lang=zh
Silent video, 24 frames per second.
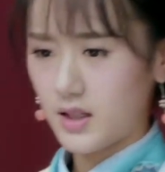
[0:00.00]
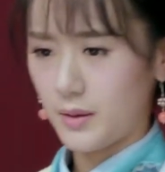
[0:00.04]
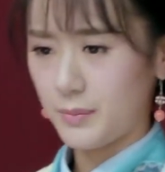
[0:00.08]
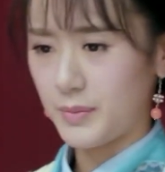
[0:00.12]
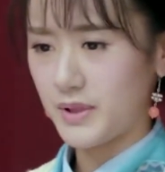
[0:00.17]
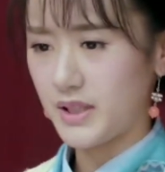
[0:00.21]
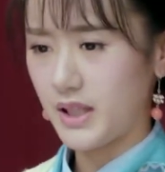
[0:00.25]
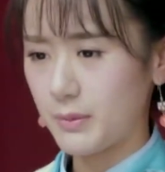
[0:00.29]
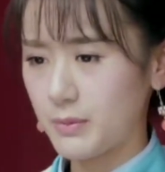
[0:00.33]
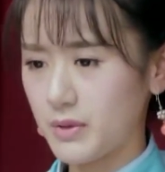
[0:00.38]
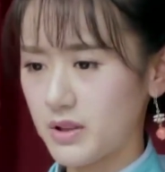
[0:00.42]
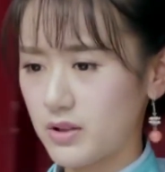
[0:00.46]

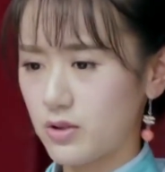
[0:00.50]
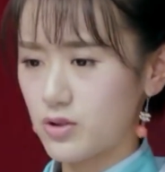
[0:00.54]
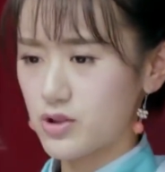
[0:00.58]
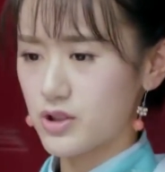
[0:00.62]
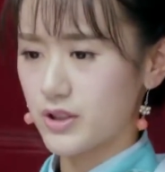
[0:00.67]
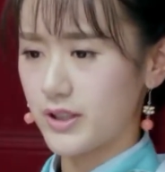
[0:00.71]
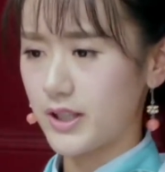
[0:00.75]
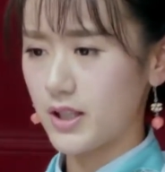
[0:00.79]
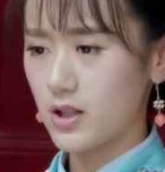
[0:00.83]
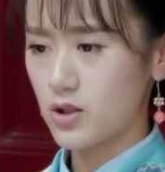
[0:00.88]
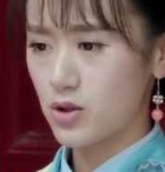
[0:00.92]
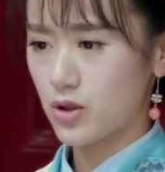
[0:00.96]
想必他们都
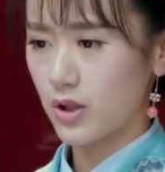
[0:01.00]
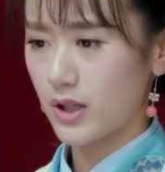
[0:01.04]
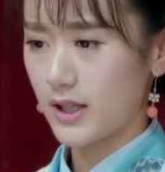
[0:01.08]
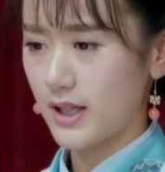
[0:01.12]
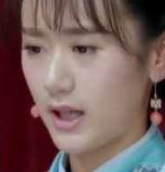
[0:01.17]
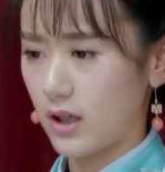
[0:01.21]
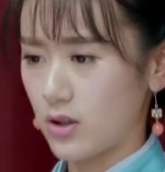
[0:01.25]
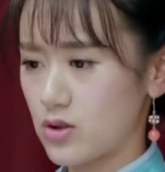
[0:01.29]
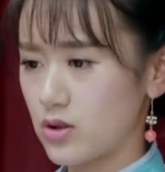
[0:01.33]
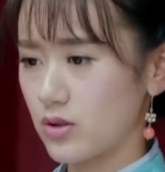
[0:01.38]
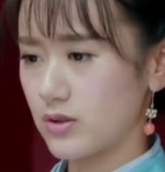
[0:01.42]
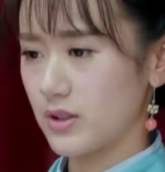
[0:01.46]
是听说
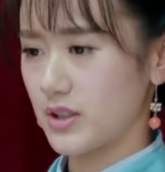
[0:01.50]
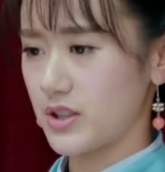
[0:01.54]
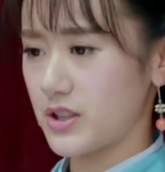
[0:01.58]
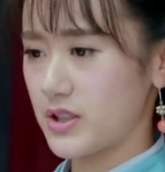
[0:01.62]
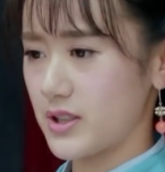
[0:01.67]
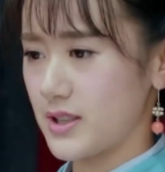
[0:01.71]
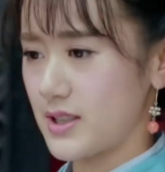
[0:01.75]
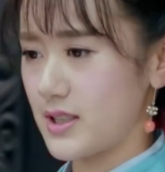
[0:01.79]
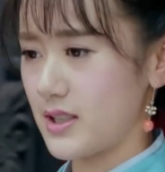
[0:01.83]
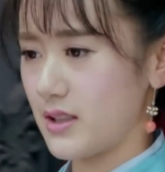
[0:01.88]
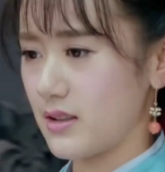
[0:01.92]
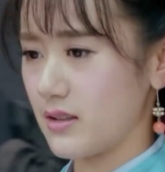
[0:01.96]
了良种的
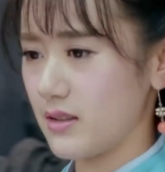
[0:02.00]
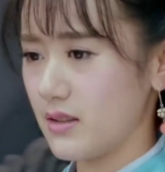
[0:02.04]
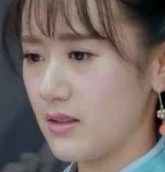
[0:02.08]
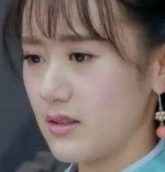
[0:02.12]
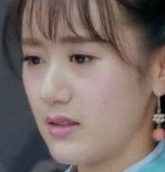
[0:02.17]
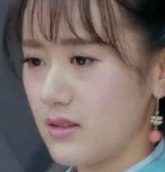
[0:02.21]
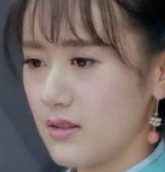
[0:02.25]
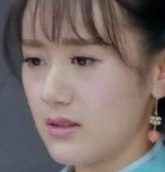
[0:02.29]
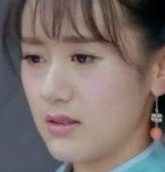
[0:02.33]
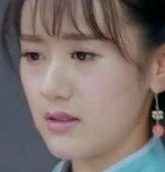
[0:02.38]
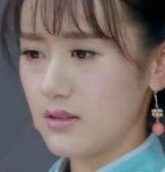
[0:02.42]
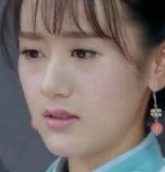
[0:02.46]
事情，
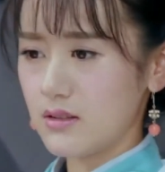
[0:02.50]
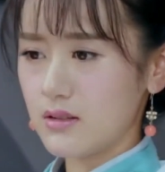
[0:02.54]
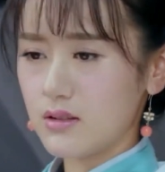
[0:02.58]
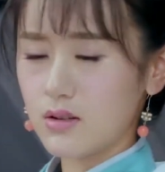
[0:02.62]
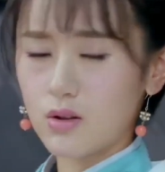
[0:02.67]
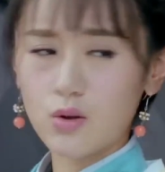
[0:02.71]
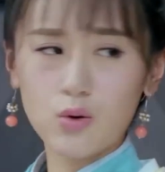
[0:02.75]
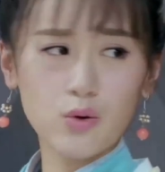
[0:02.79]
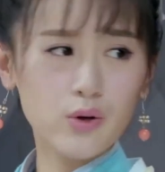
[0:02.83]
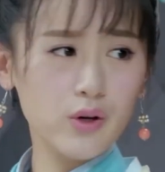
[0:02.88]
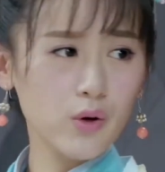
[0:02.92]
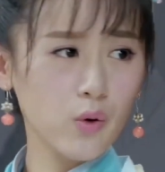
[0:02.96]

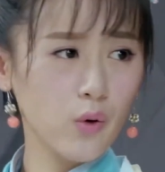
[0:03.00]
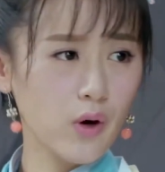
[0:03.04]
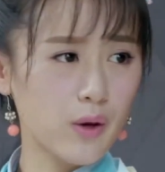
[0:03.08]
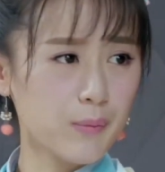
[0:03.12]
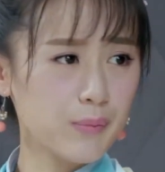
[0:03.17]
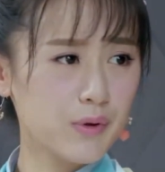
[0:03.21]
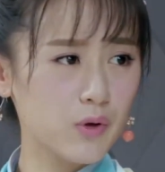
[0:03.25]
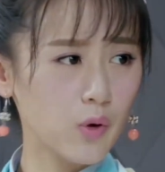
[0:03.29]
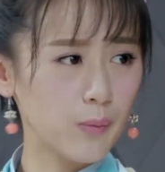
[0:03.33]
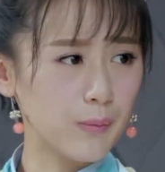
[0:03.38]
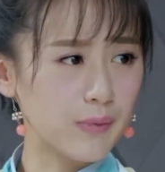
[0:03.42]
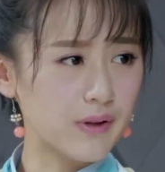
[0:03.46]
故意
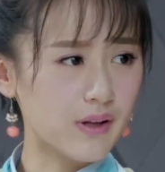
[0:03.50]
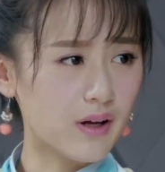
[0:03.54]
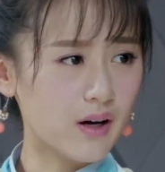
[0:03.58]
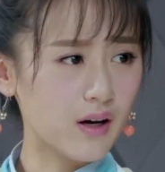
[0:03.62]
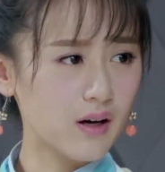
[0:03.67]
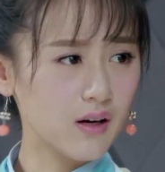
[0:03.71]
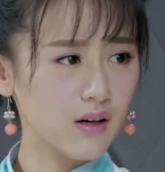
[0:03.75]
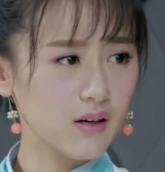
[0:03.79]
回避我们